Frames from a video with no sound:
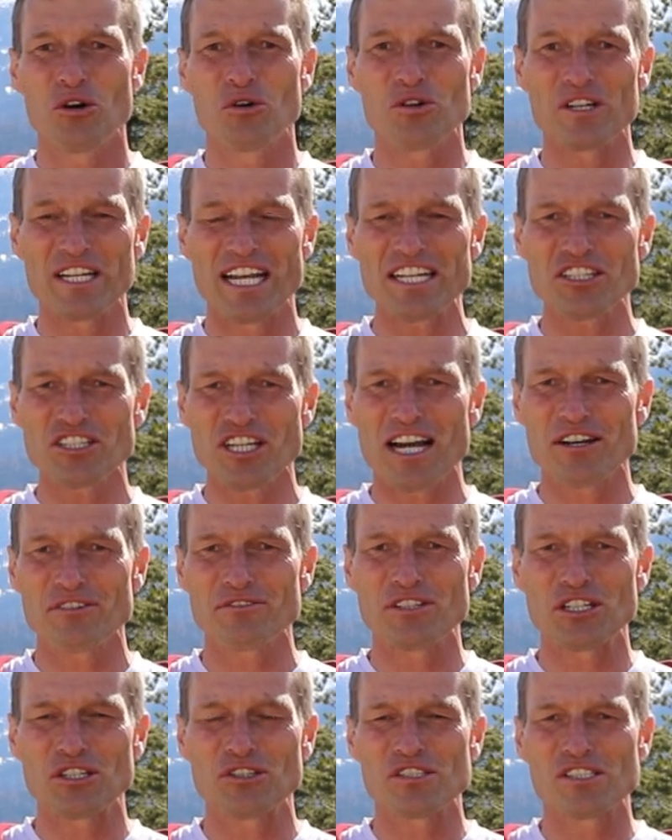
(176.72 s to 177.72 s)
Und jetzt
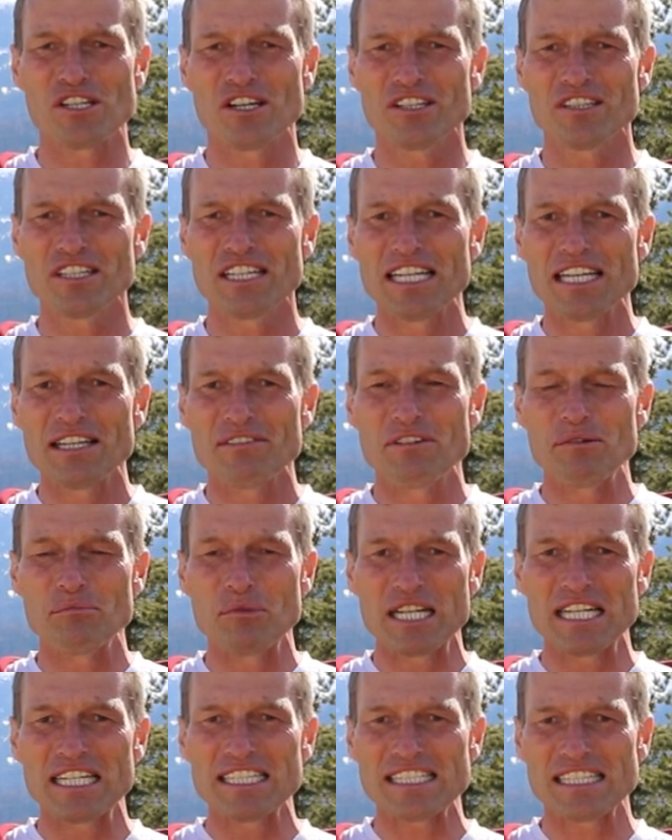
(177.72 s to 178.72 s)
schauen wir uns an, wie
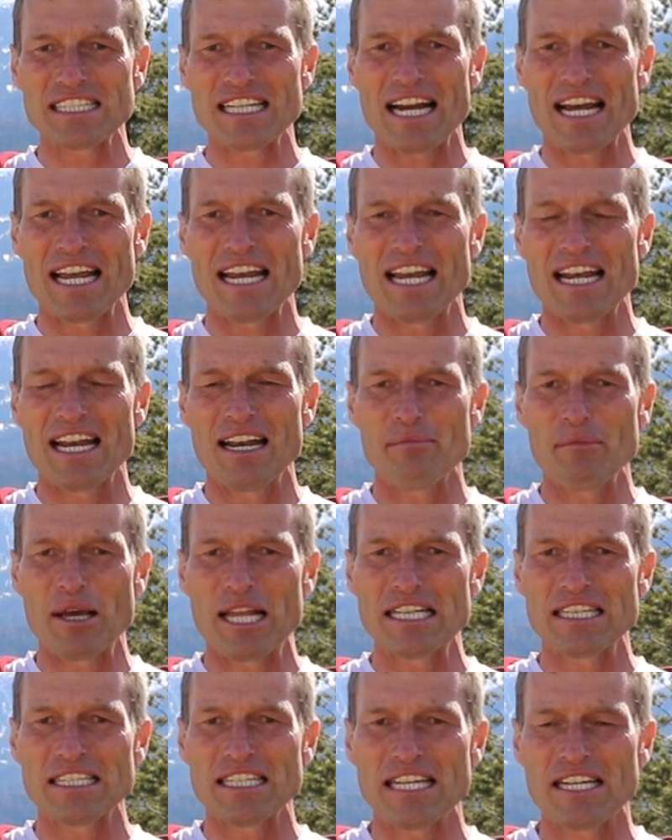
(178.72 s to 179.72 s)
man diese drei
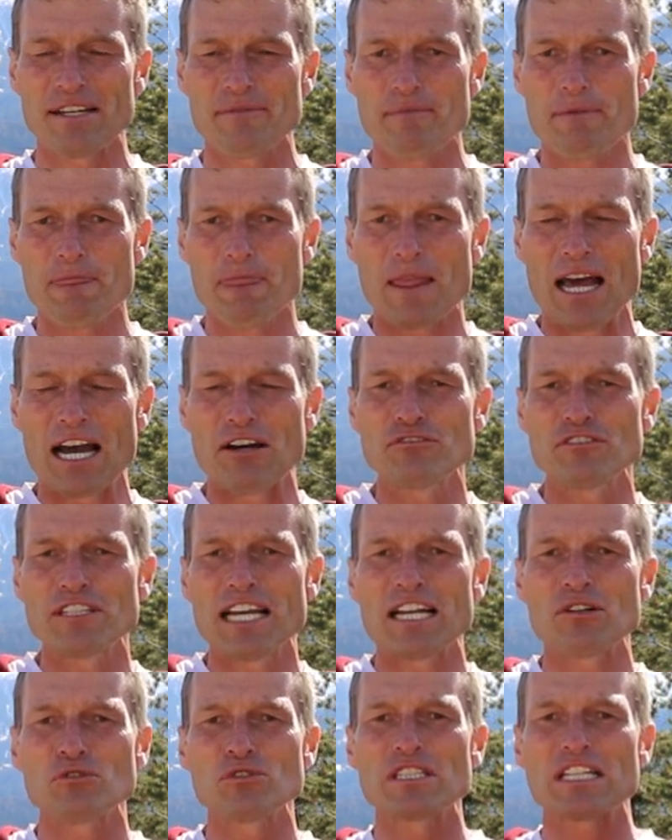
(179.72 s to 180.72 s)
Elemente auf
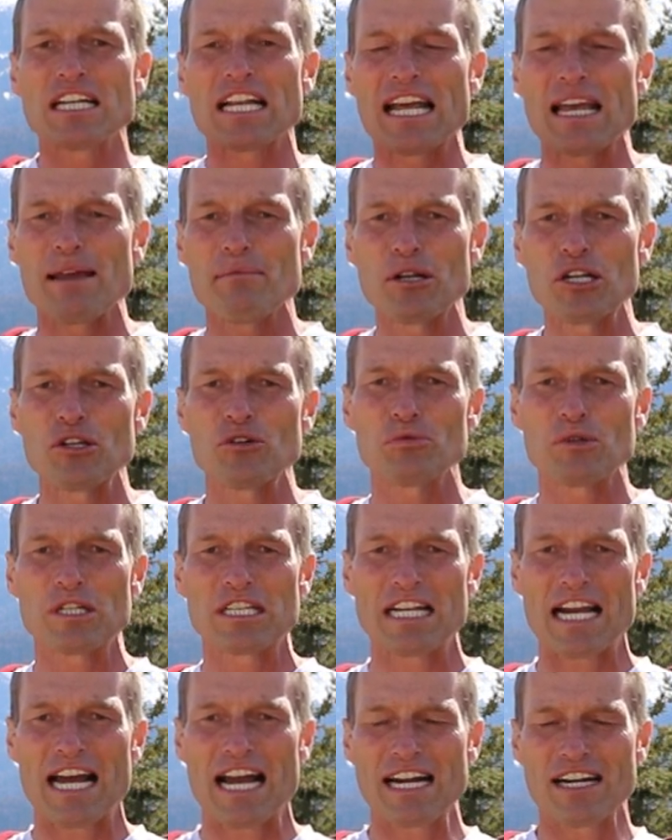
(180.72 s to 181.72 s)
dein Unternehmen
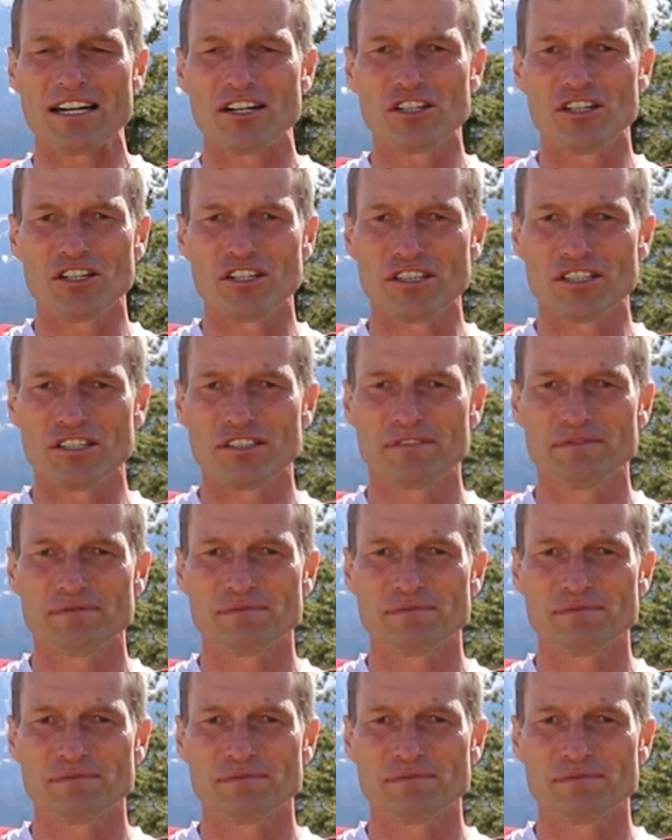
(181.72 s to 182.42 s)
übertragen kann.